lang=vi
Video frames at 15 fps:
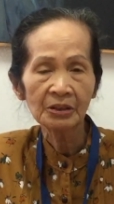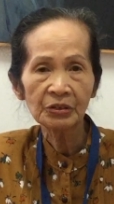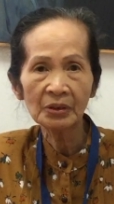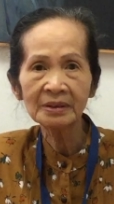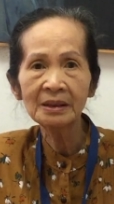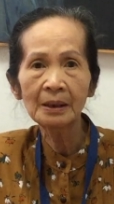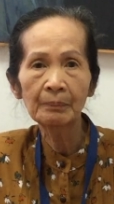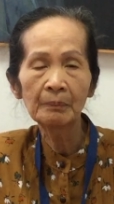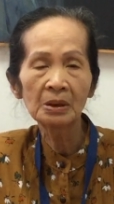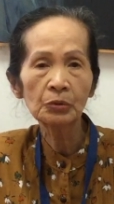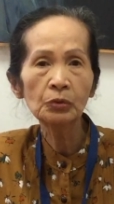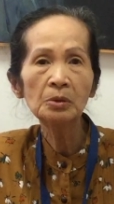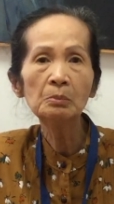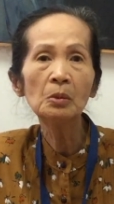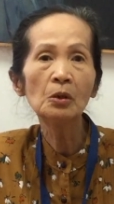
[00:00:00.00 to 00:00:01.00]
doanh nghiệp mà
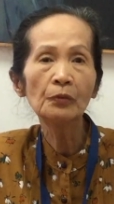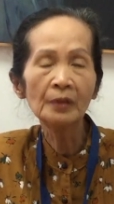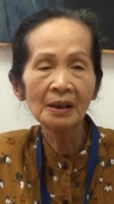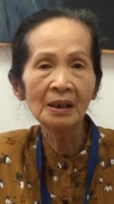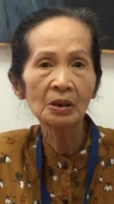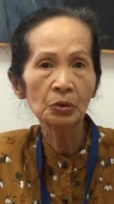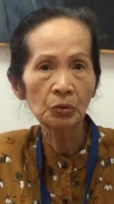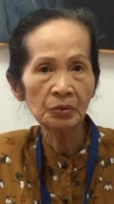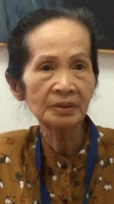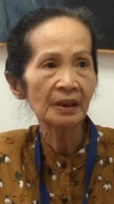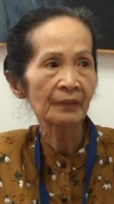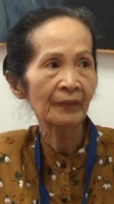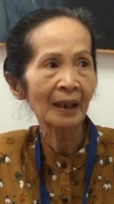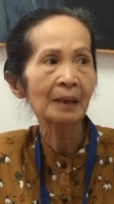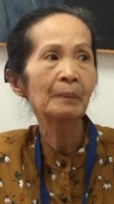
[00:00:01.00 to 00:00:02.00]
quy mô vừa cũng chỉ
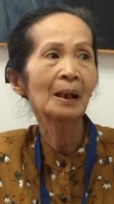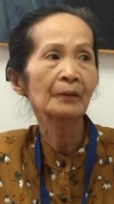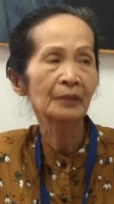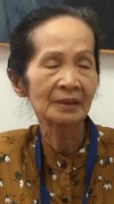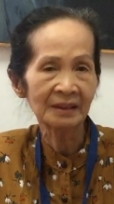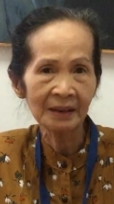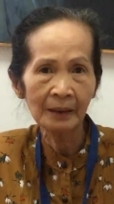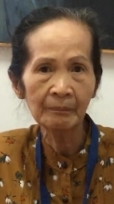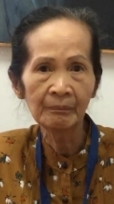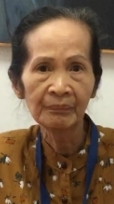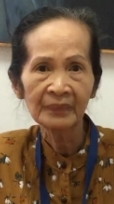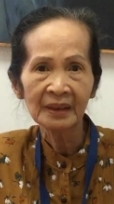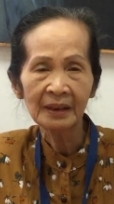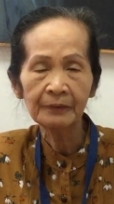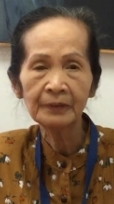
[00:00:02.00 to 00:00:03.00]
vài ba phần trăm
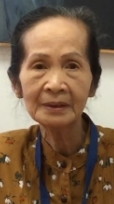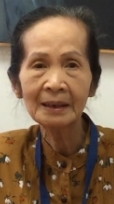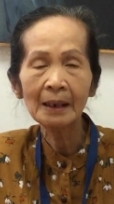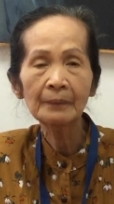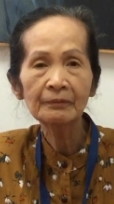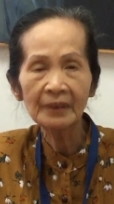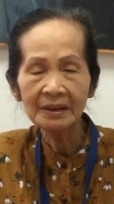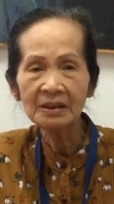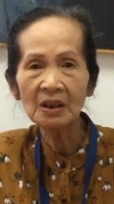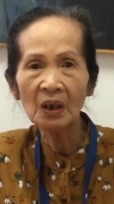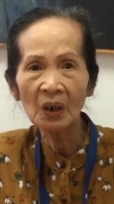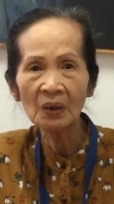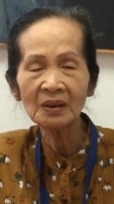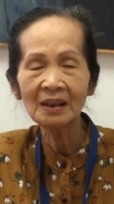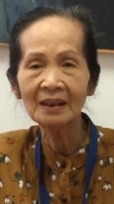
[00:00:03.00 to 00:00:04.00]
hình Việt Nam vẫn
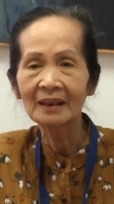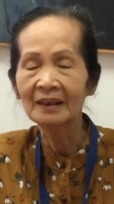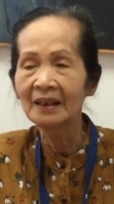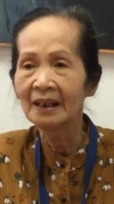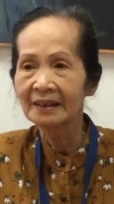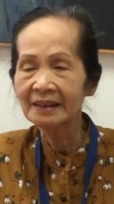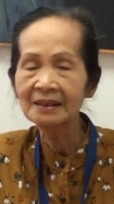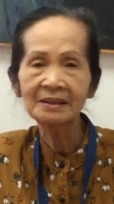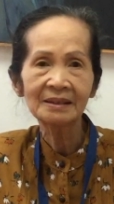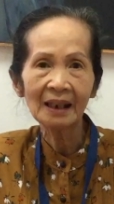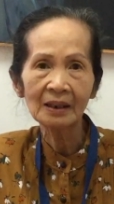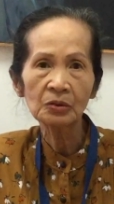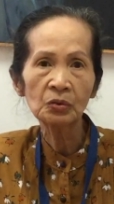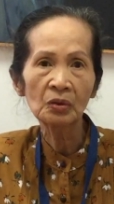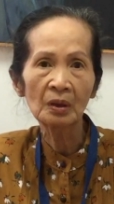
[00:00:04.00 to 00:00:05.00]
nói là tình
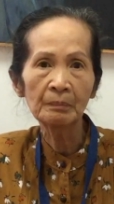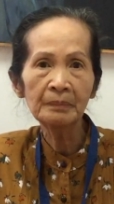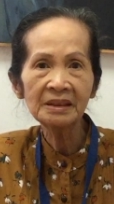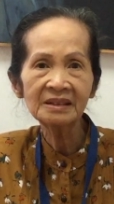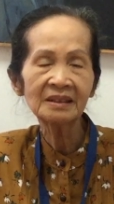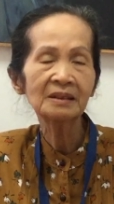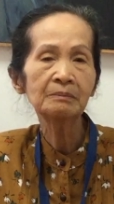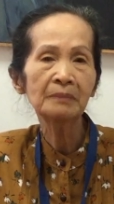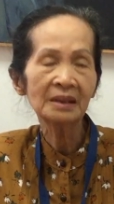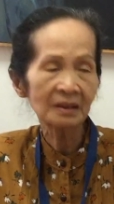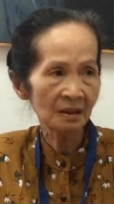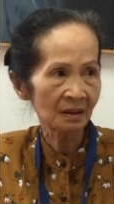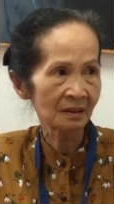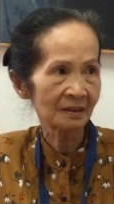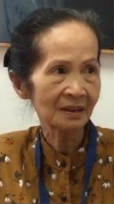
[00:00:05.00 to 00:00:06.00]
trạng của missing
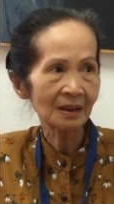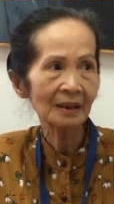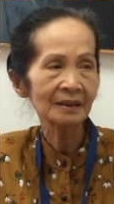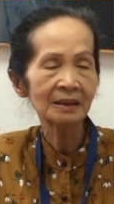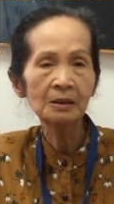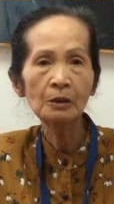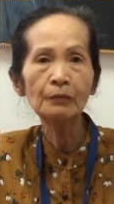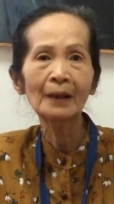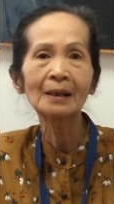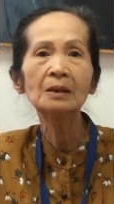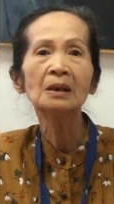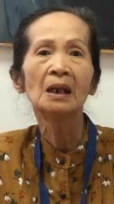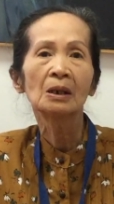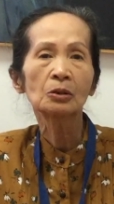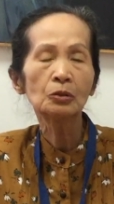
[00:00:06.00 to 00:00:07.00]
middle tức là thiếu vắng
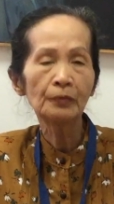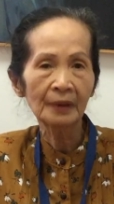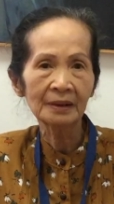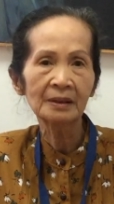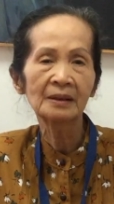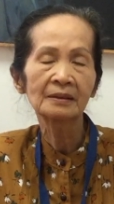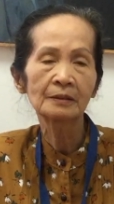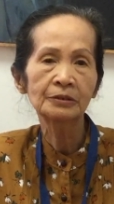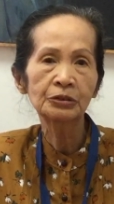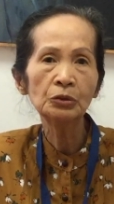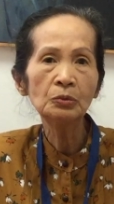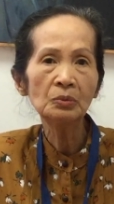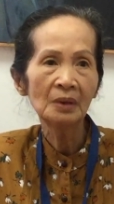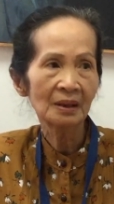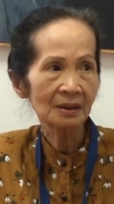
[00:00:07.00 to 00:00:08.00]
khu vực ờ,
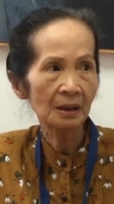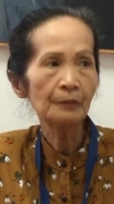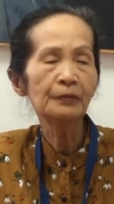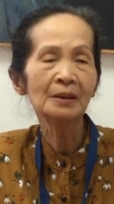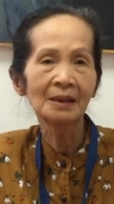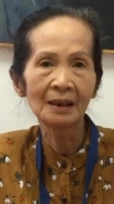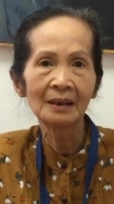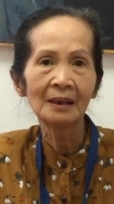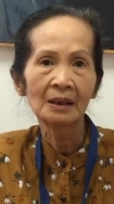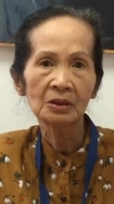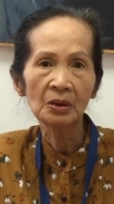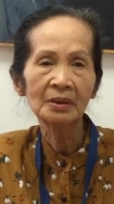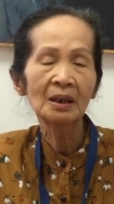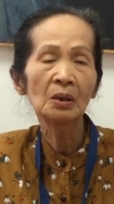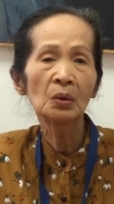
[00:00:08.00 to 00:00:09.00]
chung cỡ vừa
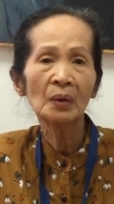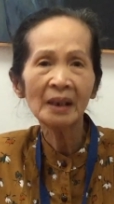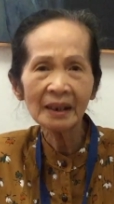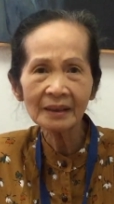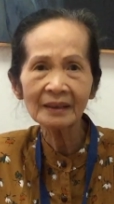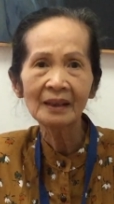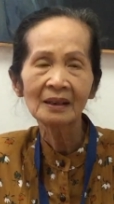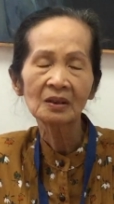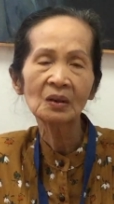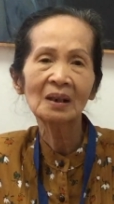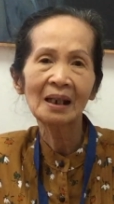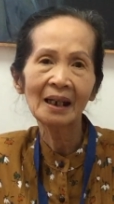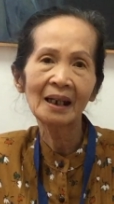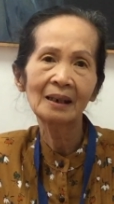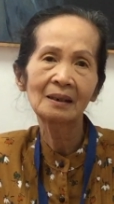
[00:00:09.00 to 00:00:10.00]
còn hầu hết còn
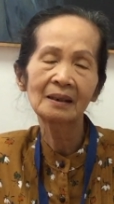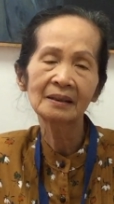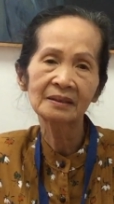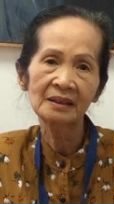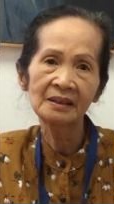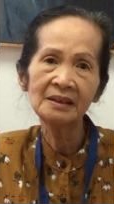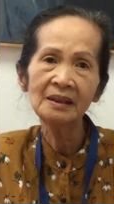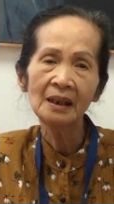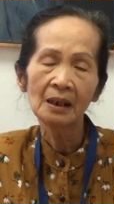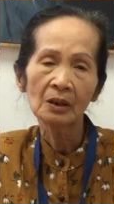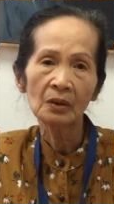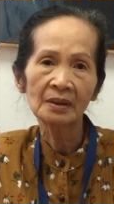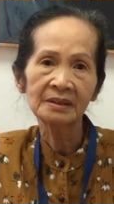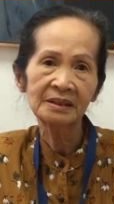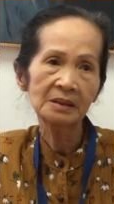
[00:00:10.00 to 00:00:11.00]
lại là tới
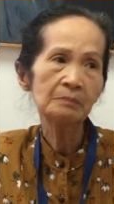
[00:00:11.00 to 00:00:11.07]
khoảng